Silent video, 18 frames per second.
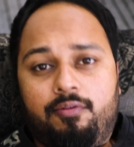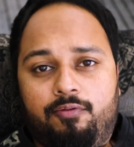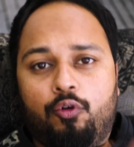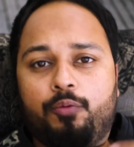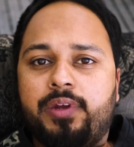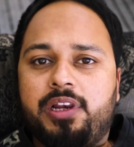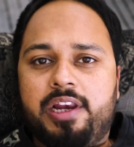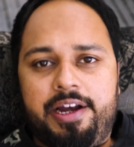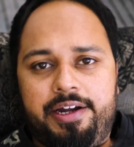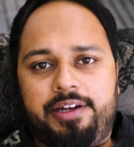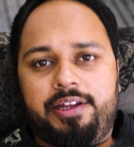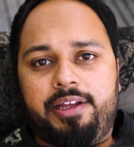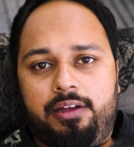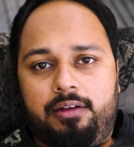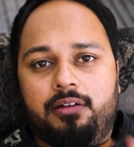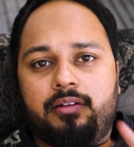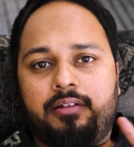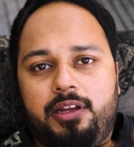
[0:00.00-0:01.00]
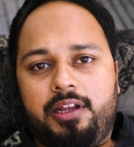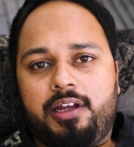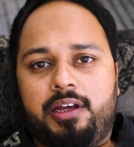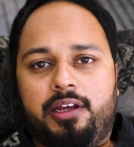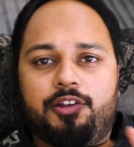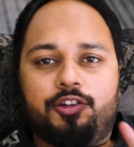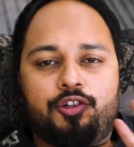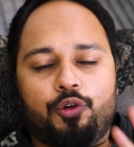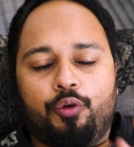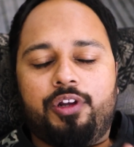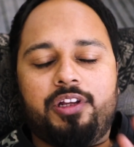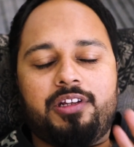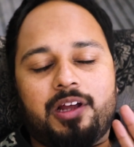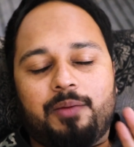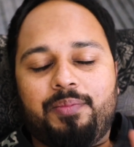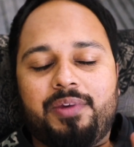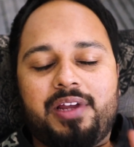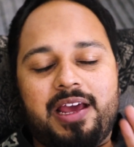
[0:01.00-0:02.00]
वो भी लेट के ठीक है
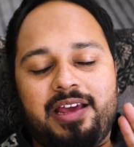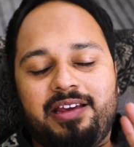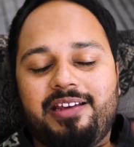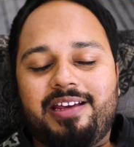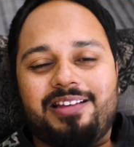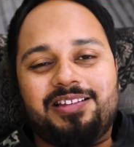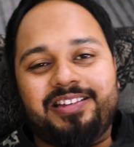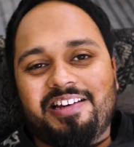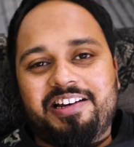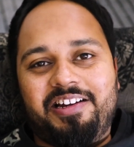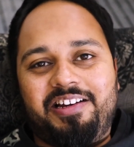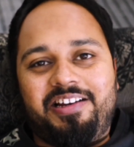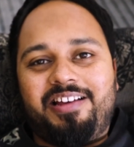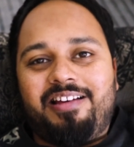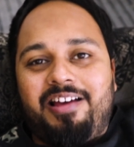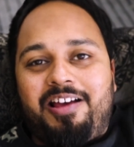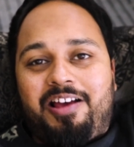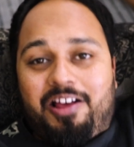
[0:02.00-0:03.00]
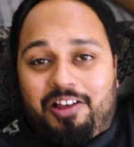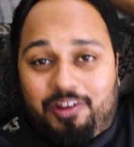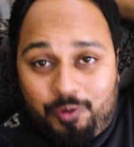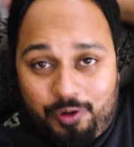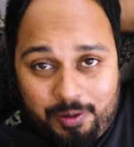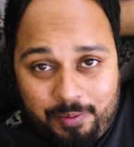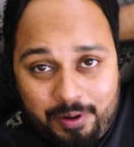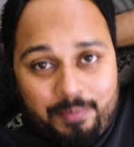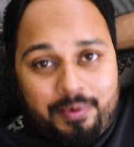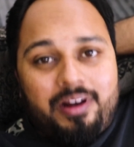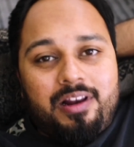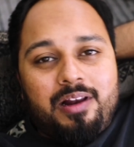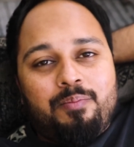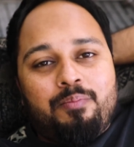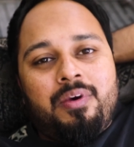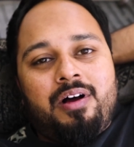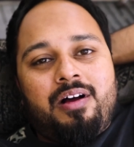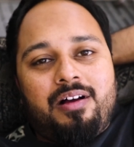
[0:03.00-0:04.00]
स्टोरीज़ अपनी आएंगी ऐसी लेट के क्योंकि भाई बड़ा
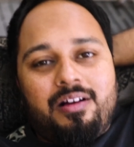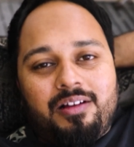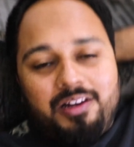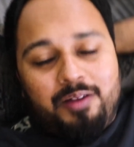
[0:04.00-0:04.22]
लंबा